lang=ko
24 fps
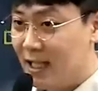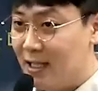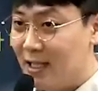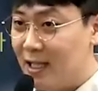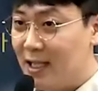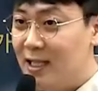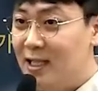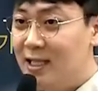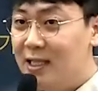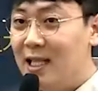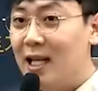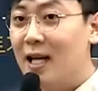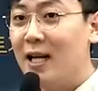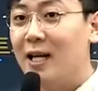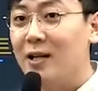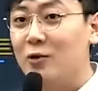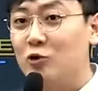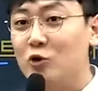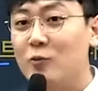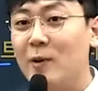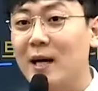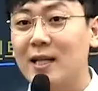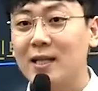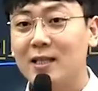근데 이제
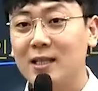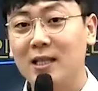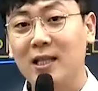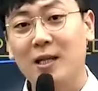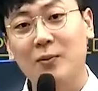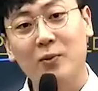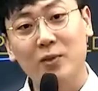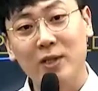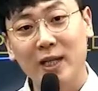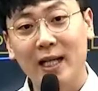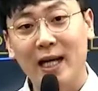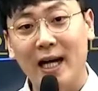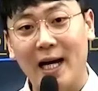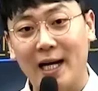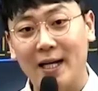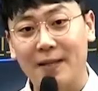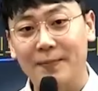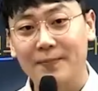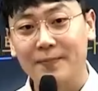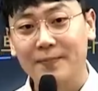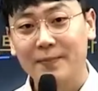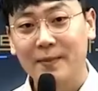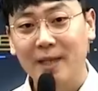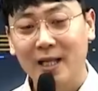두 바퀴째다
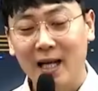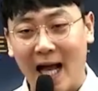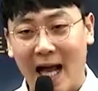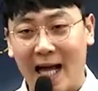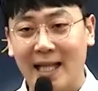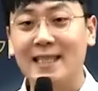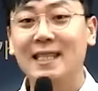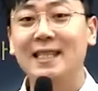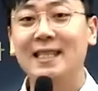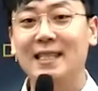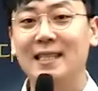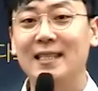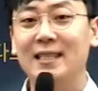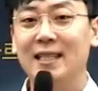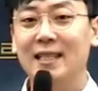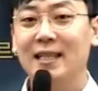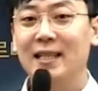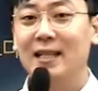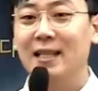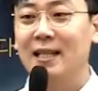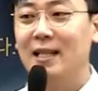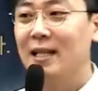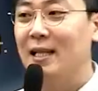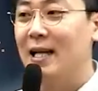보니까 아직은
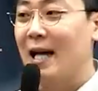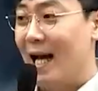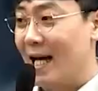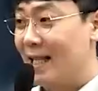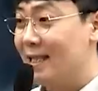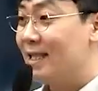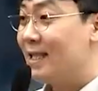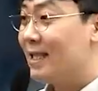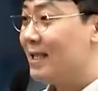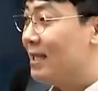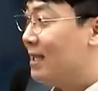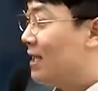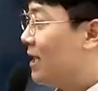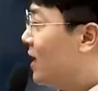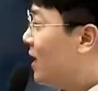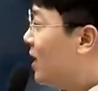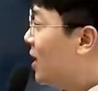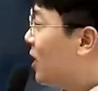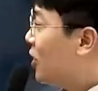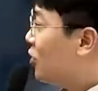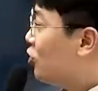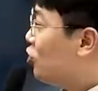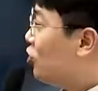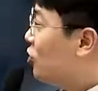아직은
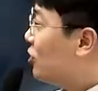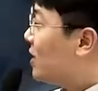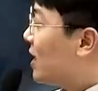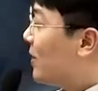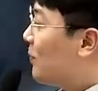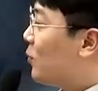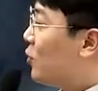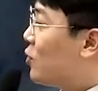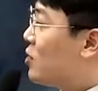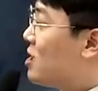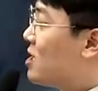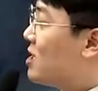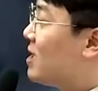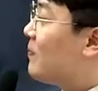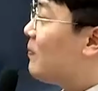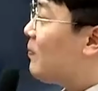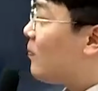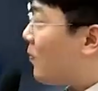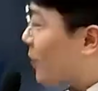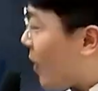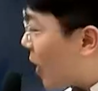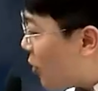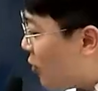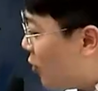출제 포인트
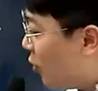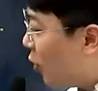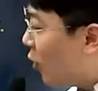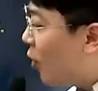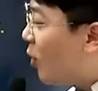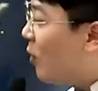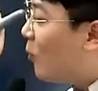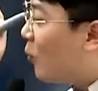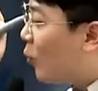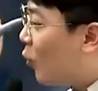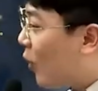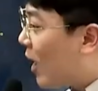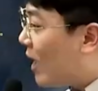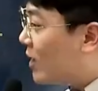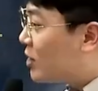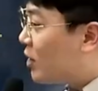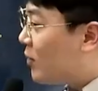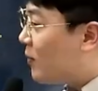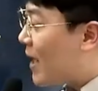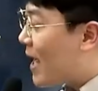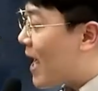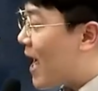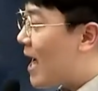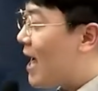별로 모아서
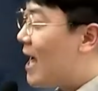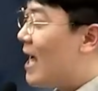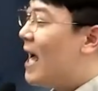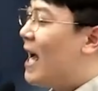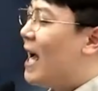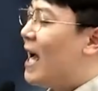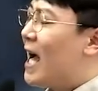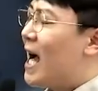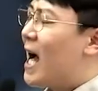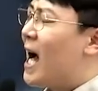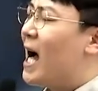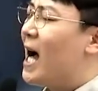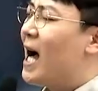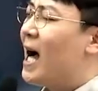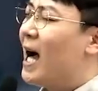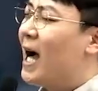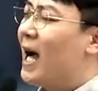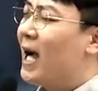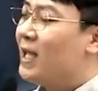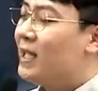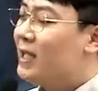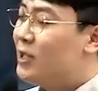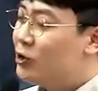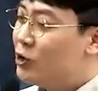봐야
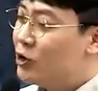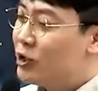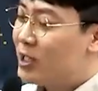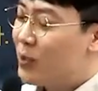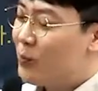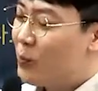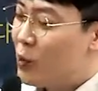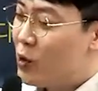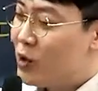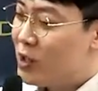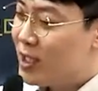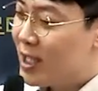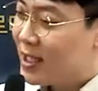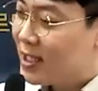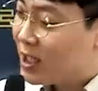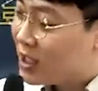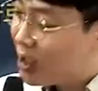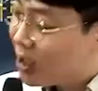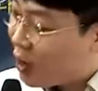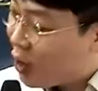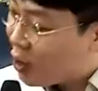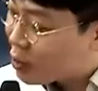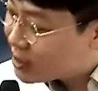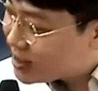아, 이 출제
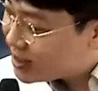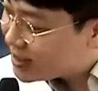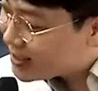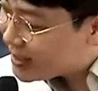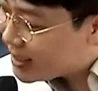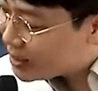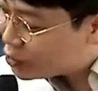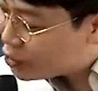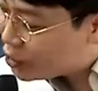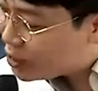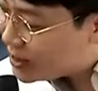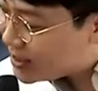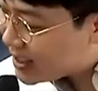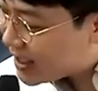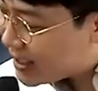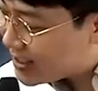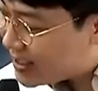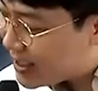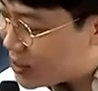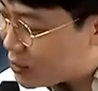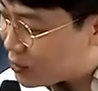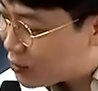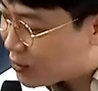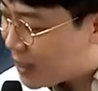포인트에서는 어떻게 출제가
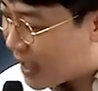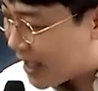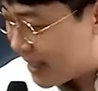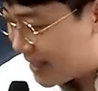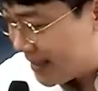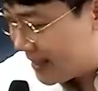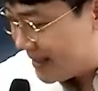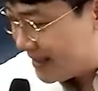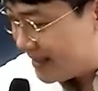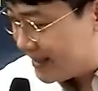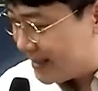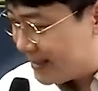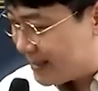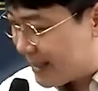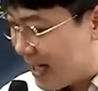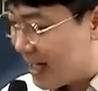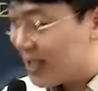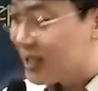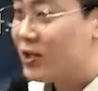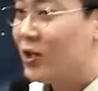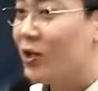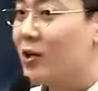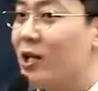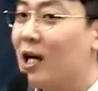되는구나
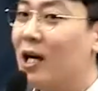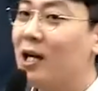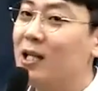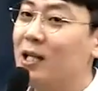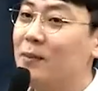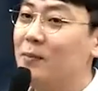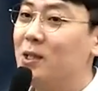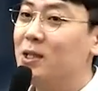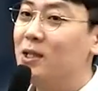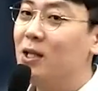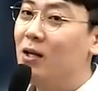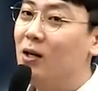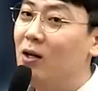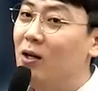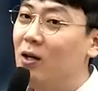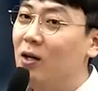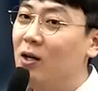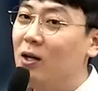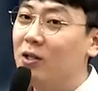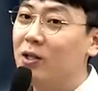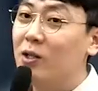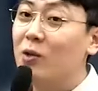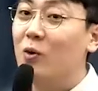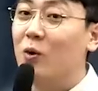싹 정리가 되면서
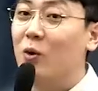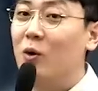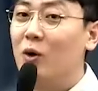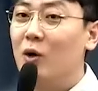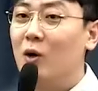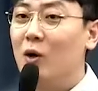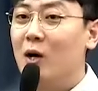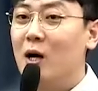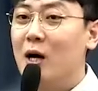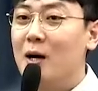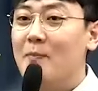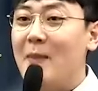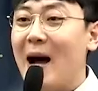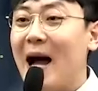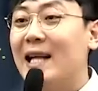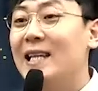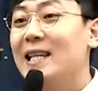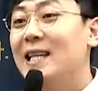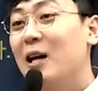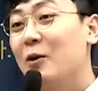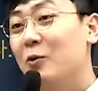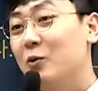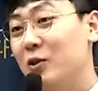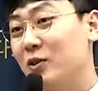그리고
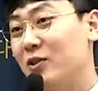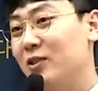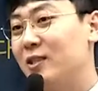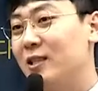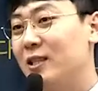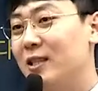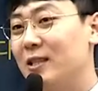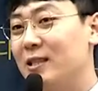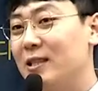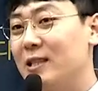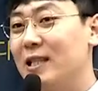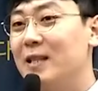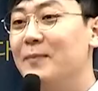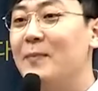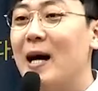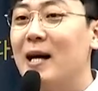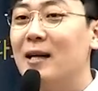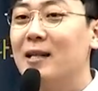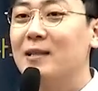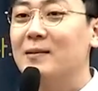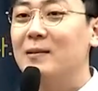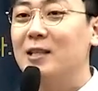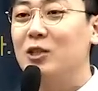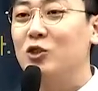많이 나오는 것들은
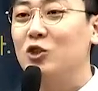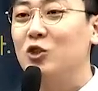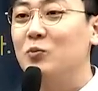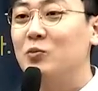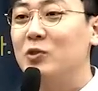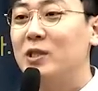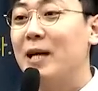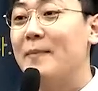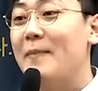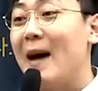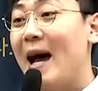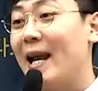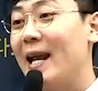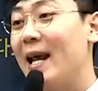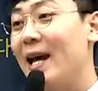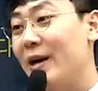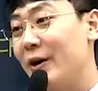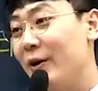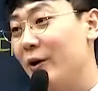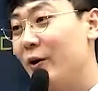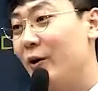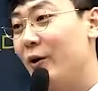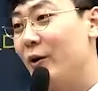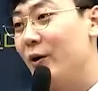그만큼 기출 문제
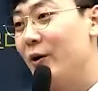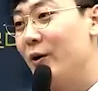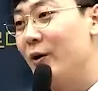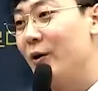많아요.